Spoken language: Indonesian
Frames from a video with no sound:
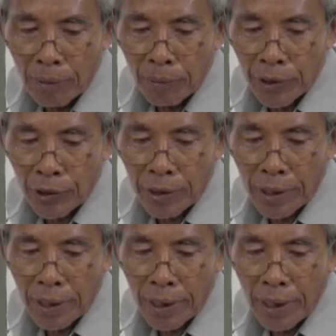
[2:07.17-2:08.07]

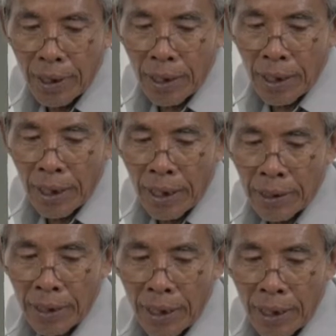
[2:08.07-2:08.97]
Maksudnya
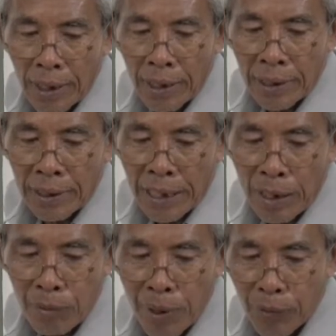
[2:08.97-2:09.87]
anak
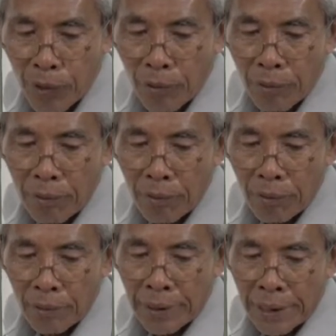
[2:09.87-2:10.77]
yang mabuk
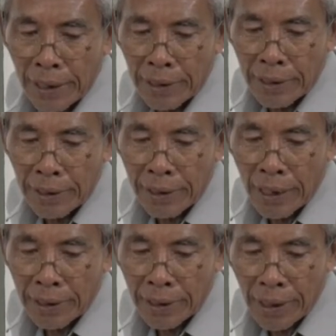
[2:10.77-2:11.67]
yang
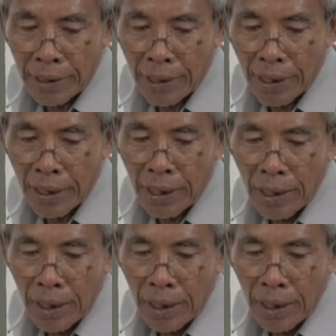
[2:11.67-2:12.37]
tidak sengaja